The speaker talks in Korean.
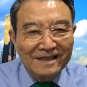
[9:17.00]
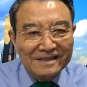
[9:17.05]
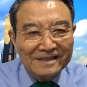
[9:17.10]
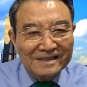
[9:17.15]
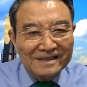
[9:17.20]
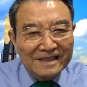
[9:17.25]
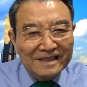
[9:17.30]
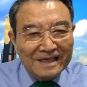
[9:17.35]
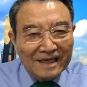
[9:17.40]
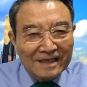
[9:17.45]

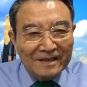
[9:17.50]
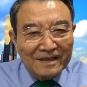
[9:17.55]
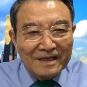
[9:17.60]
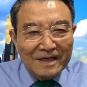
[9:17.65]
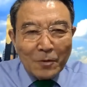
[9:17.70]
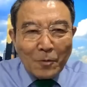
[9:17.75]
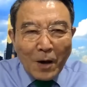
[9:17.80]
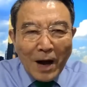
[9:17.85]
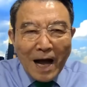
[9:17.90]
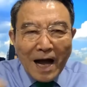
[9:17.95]
그러니까
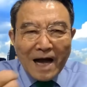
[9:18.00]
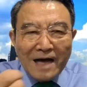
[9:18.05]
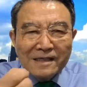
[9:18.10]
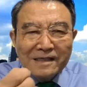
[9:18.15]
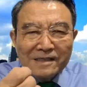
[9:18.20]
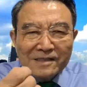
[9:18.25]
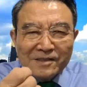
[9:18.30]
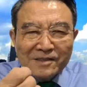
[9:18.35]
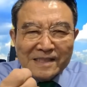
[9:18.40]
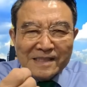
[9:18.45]

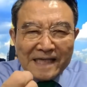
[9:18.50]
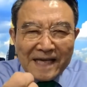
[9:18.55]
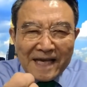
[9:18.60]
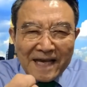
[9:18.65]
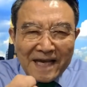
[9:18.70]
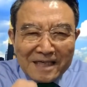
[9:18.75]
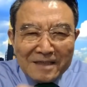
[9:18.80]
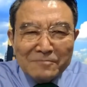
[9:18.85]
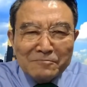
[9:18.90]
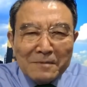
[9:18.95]
과학을
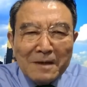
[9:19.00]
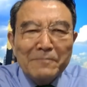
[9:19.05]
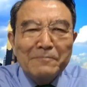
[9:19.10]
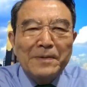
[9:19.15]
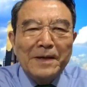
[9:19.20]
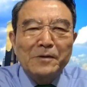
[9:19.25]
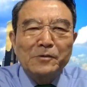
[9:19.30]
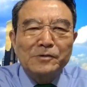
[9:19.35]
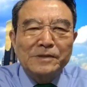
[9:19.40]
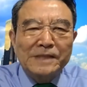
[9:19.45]
조금만
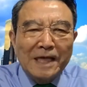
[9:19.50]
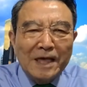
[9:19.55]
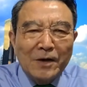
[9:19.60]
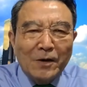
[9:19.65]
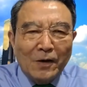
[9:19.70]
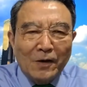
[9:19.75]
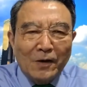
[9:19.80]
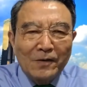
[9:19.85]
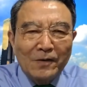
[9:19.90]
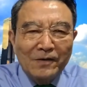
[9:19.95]

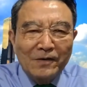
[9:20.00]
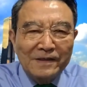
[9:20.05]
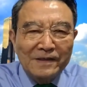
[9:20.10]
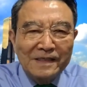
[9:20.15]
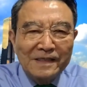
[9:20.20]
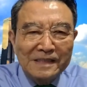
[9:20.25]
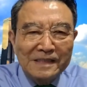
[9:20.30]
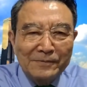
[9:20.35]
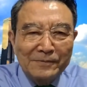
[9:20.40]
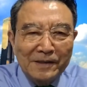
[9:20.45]
배우세요
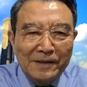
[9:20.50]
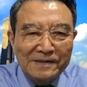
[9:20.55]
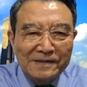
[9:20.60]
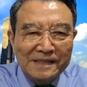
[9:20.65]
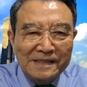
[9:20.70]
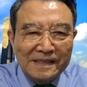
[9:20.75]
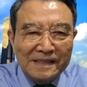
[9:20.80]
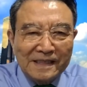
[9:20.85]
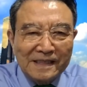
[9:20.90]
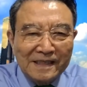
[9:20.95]
이재명
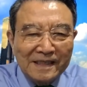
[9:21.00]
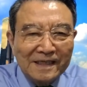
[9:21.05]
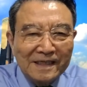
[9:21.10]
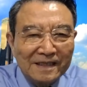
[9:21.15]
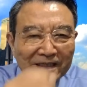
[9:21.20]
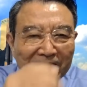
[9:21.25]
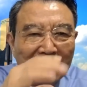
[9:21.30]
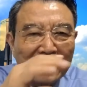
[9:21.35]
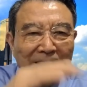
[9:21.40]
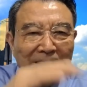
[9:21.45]

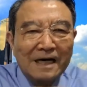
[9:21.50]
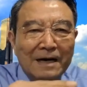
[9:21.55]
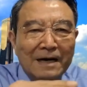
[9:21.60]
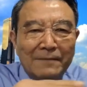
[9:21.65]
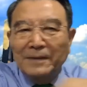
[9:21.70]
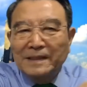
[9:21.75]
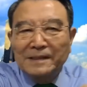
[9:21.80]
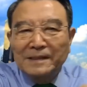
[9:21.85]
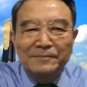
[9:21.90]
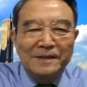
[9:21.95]
씨딱 그
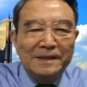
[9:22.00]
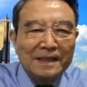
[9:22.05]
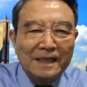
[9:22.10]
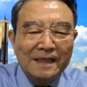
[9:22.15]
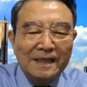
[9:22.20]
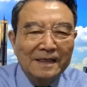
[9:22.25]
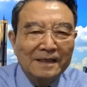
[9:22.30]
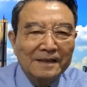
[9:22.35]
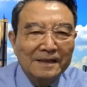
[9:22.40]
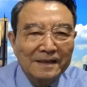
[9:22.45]
한마디입니다
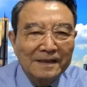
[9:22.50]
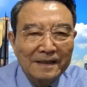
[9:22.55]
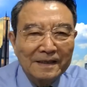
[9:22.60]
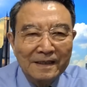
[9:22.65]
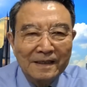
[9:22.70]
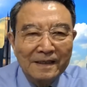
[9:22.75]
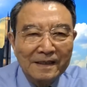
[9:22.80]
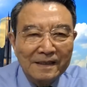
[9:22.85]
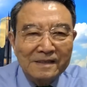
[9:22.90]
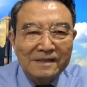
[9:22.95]

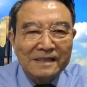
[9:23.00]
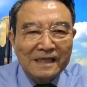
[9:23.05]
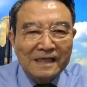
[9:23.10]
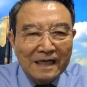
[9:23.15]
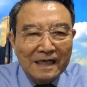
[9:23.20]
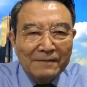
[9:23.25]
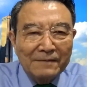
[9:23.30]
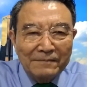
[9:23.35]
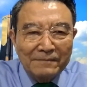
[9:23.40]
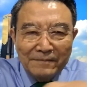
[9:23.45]
그
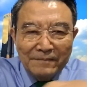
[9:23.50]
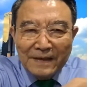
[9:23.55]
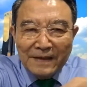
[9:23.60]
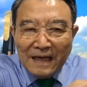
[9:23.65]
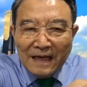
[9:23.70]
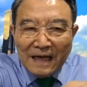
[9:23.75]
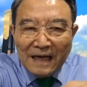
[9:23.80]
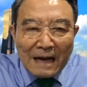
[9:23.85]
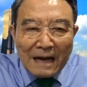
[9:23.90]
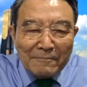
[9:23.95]
사람
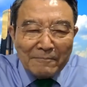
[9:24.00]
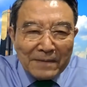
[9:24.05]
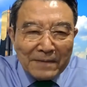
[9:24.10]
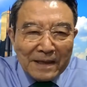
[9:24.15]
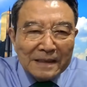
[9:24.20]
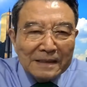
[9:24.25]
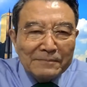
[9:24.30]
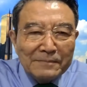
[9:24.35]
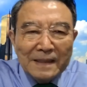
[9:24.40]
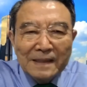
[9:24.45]

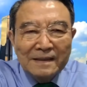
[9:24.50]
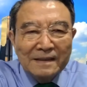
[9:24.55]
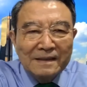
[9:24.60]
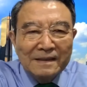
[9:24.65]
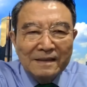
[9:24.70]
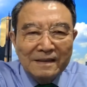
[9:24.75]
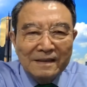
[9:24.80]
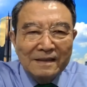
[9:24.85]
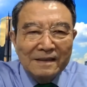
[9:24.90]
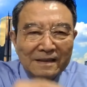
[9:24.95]

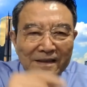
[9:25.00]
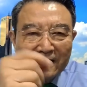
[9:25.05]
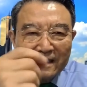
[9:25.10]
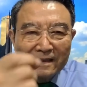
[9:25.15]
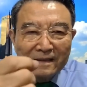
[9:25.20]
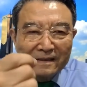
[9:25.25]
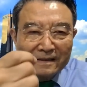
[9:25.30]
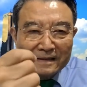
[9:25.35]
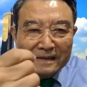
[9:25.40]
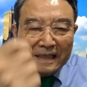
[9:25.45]
한마디만
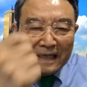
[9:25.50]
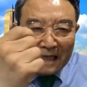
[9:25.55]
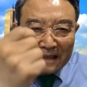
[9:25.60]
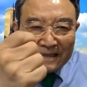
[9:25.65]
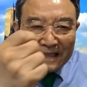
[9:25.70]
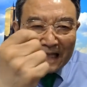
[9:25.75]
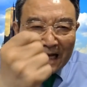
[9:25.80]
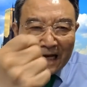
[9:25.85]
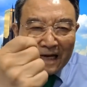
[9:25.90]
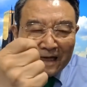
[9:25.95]
이제
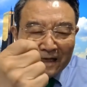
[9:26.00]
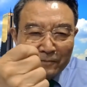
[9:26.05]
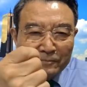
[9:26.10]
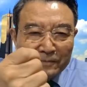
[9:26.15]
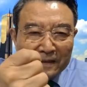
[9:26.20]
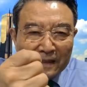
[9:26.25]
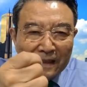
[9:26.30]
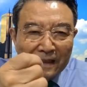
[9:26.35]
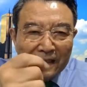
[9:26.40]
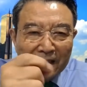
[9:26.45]
딱 한
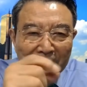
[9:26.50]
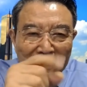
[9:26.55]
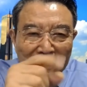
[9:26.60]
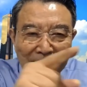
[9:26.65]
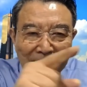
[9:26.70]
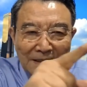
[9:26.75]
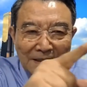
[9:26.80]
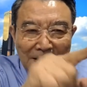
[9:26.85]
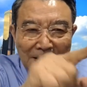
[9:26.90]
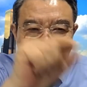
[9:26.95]
겁니다
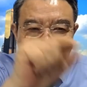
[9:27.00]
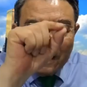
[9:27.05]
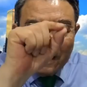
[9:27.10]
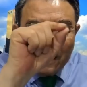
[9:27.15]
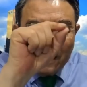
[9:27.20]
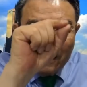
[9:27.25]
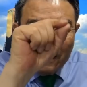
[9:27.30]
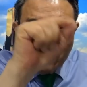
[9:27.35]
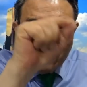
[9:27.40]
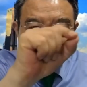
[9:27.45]

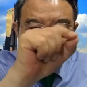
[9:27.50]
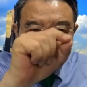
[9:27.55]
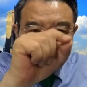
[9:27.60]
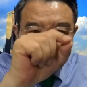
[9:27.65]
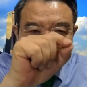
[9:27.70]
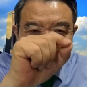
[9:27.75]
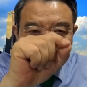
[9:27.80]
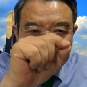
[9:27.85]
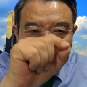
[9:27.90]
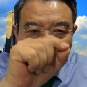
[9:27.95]
런